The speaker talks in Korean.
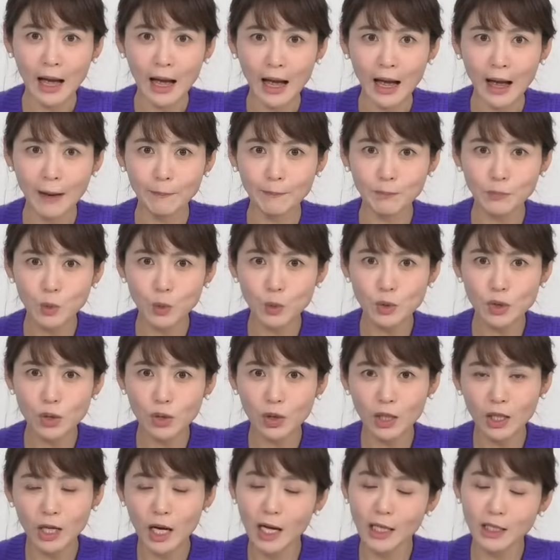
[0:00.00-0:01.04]

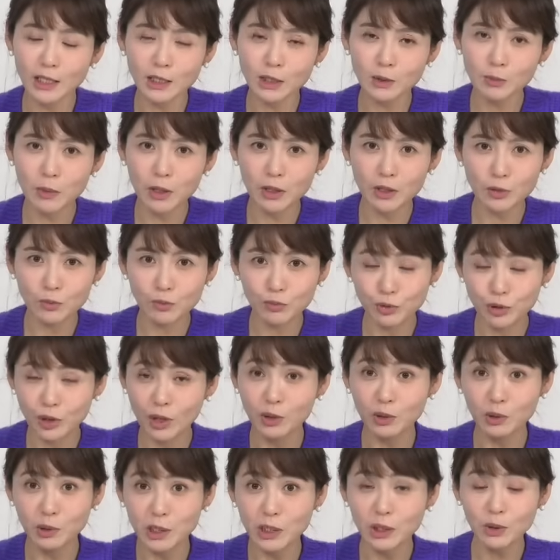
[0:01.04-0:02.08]
압도적인 카리스마를
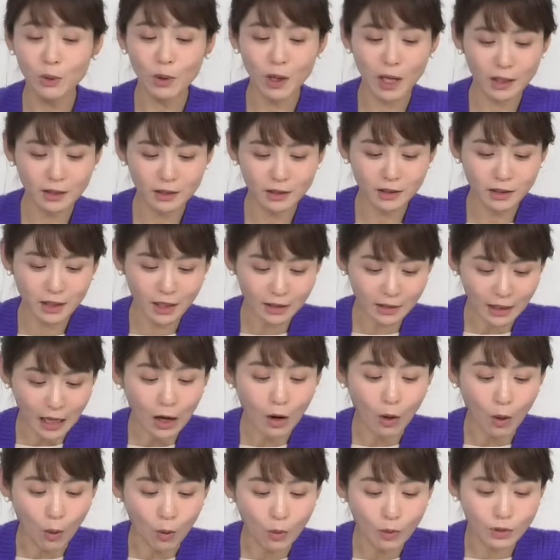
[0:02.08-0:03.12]
무대로 끌고 가는데
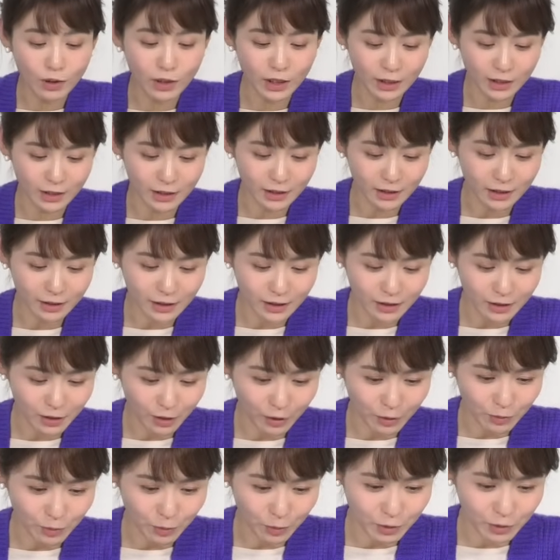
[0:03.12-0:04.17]
딱 어울리는
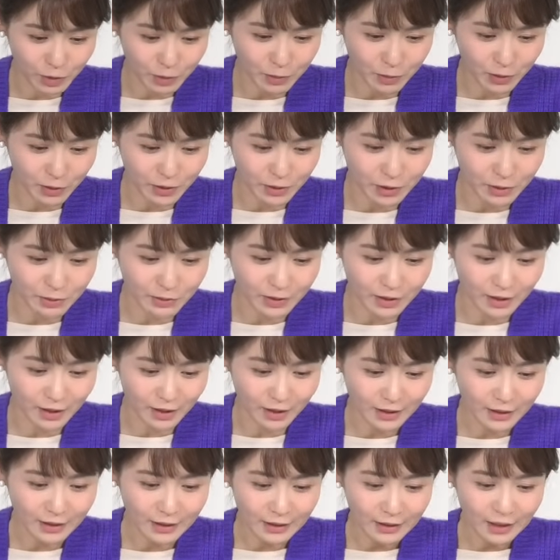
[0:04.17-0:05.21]
그런 모습이었습니다.